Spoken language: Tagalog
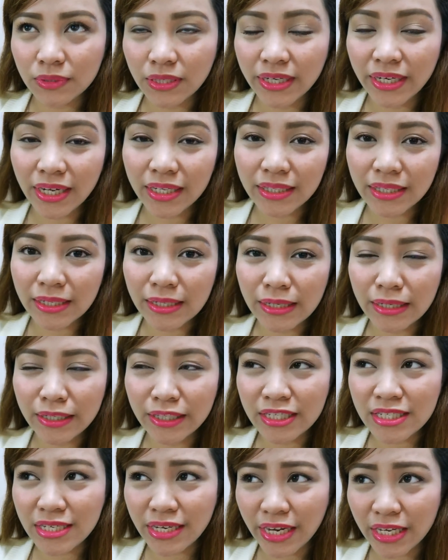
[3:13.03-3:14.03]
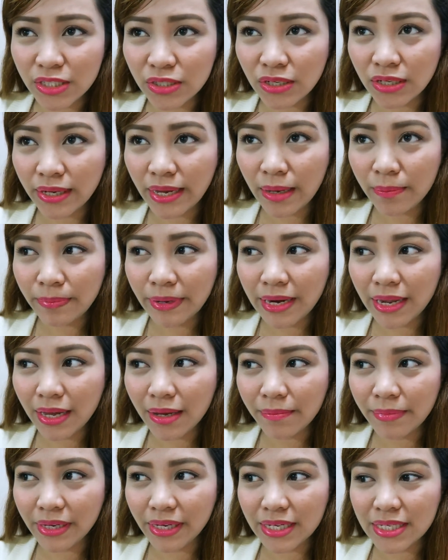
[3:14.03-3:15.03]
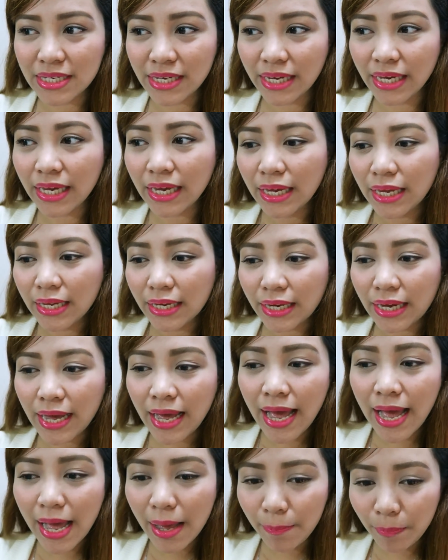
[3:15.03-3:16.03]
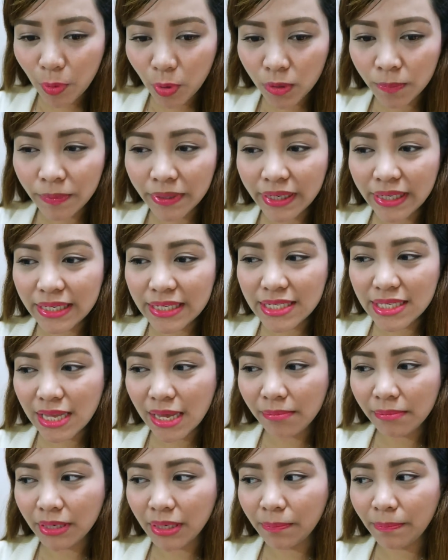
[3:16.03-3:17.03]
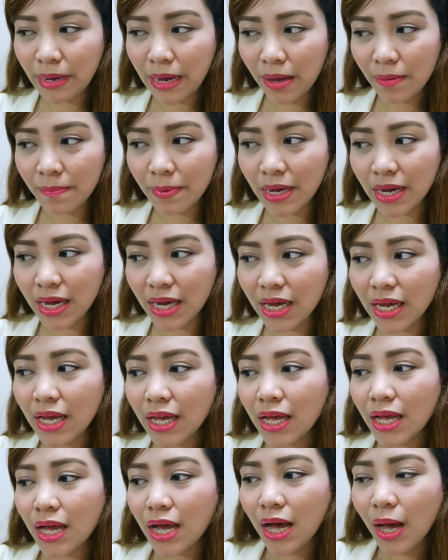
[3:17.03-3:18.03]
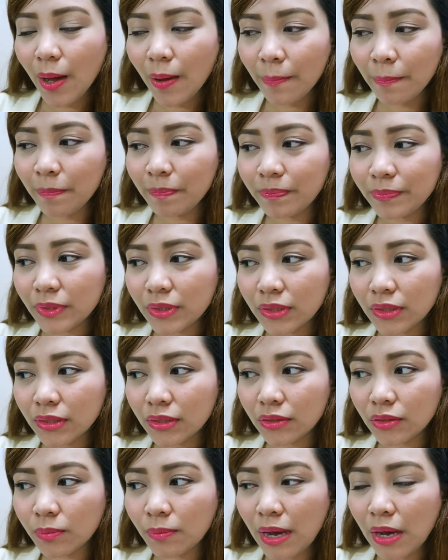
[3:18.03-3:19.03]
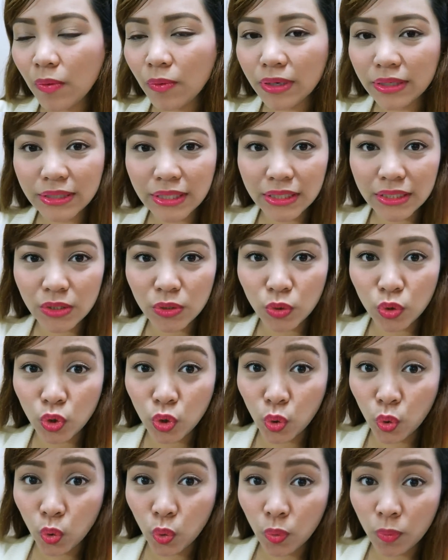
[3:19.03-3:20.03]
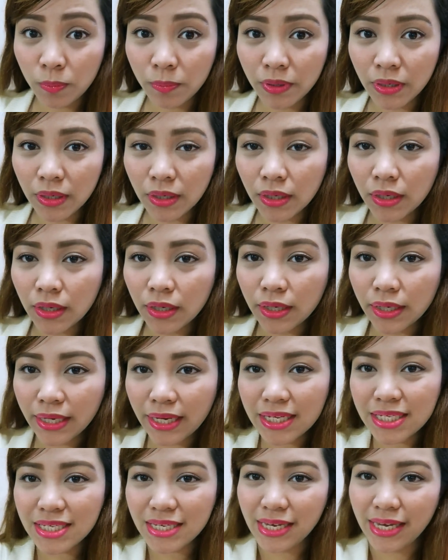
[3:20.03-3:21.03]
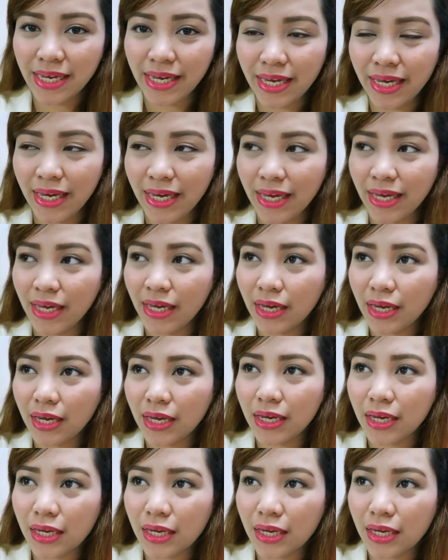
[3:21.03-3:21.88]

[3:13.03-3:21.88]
na-reschedule na nga pala kami kasi kahapon, pagalis namin ni Papa, um, tumawag din yung Globe. Kasi,